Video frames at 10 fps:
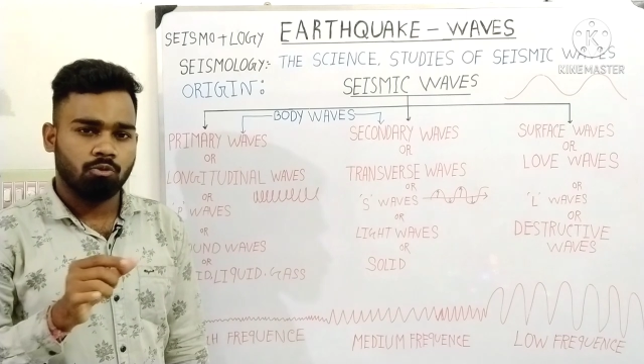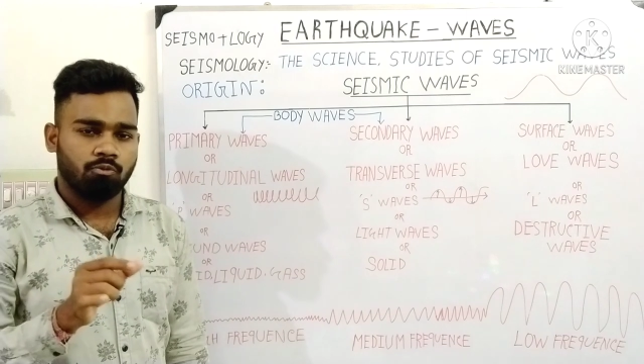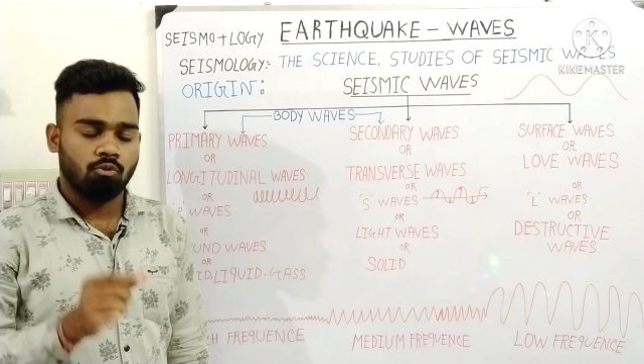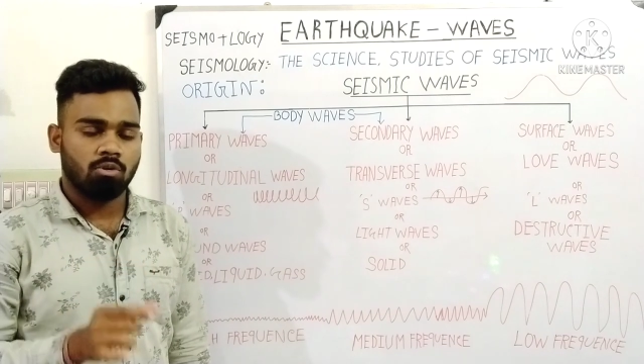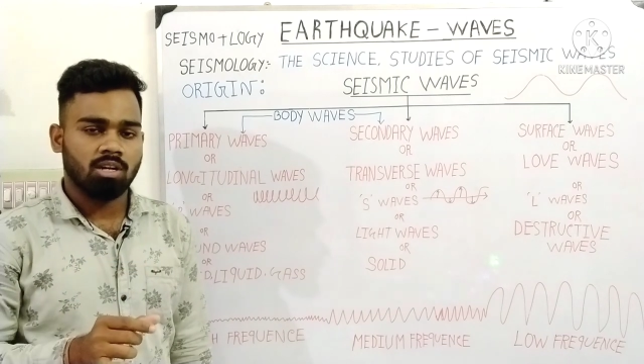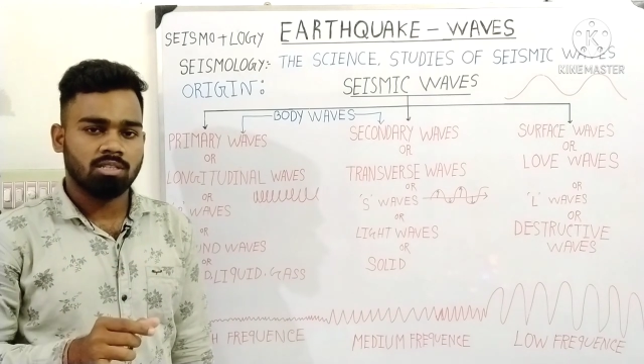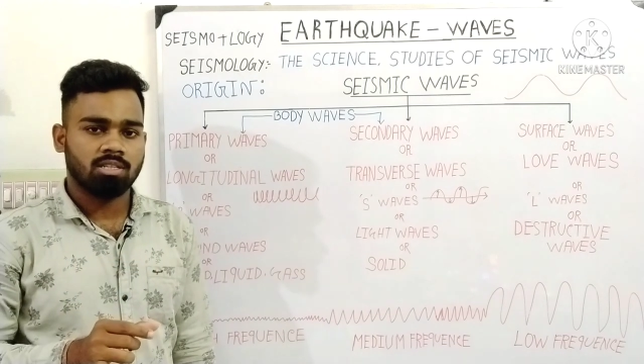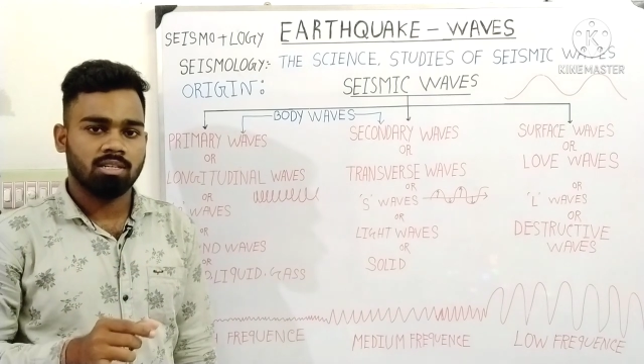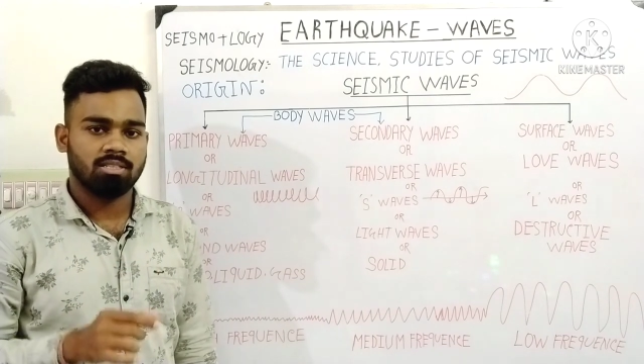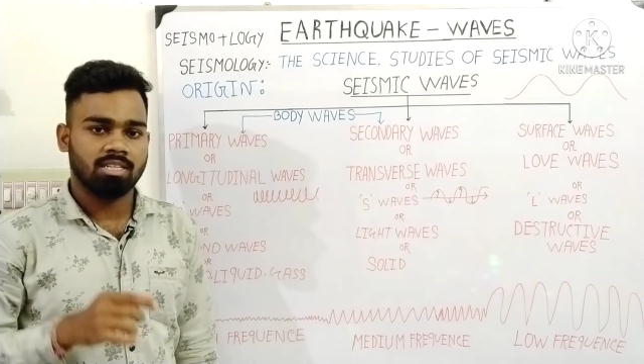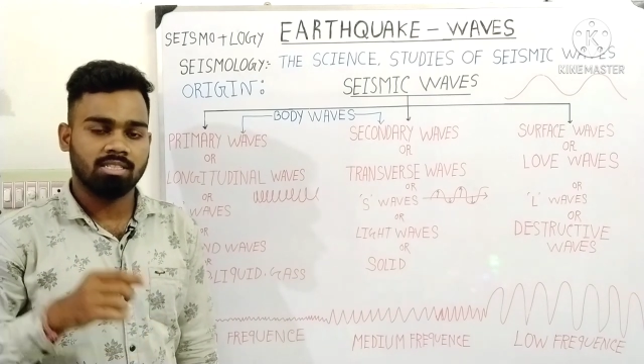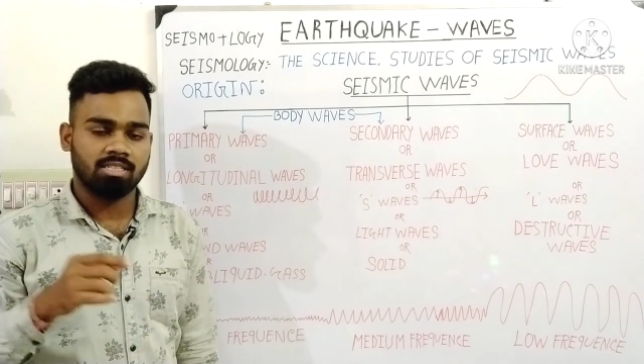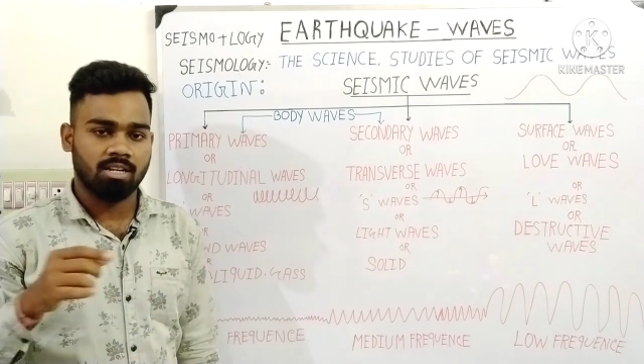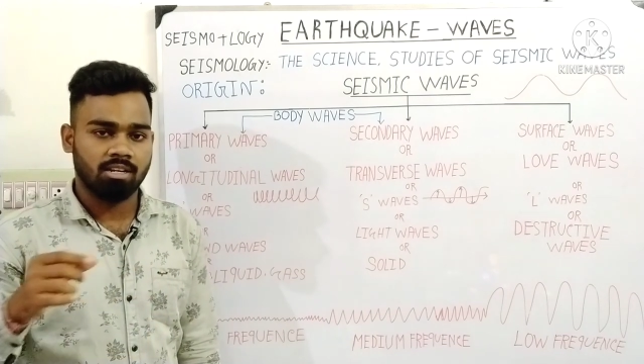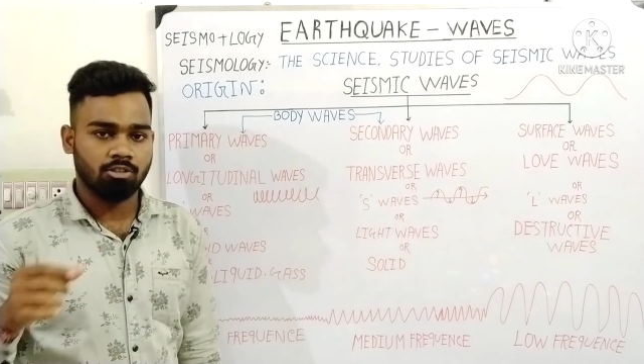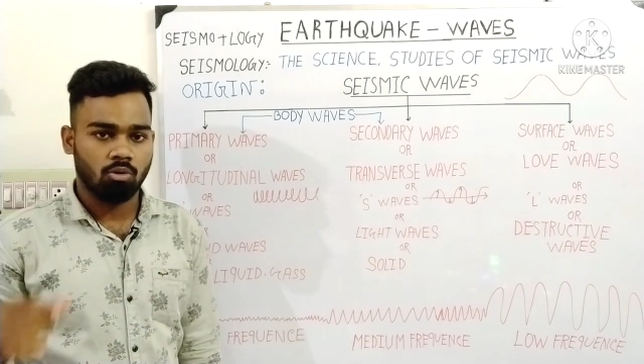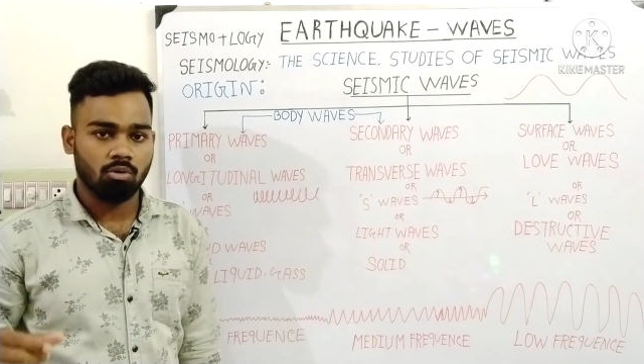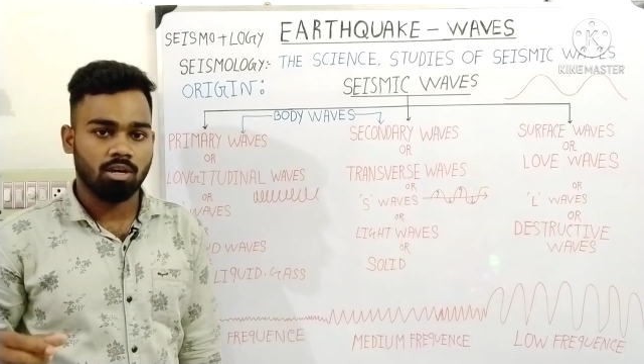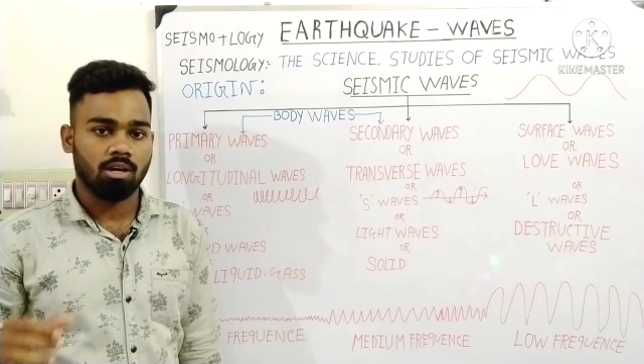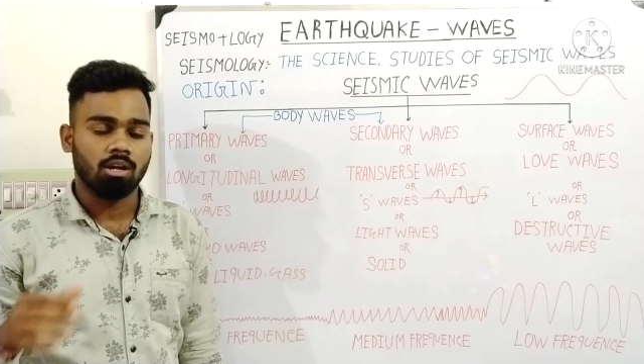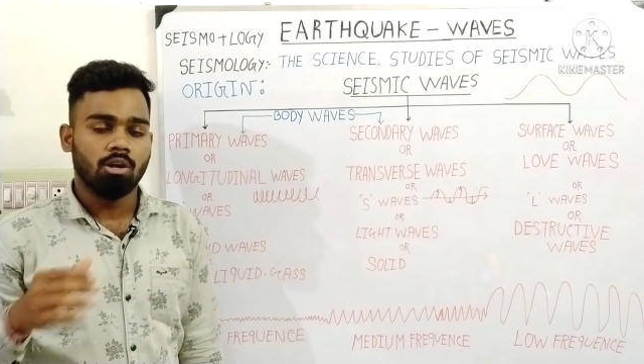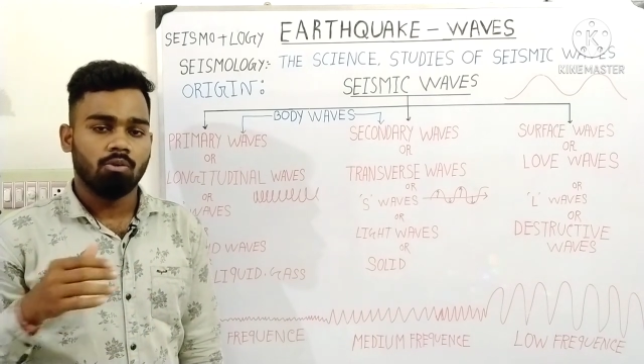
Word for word: जो फोकस से जेनरेट होकर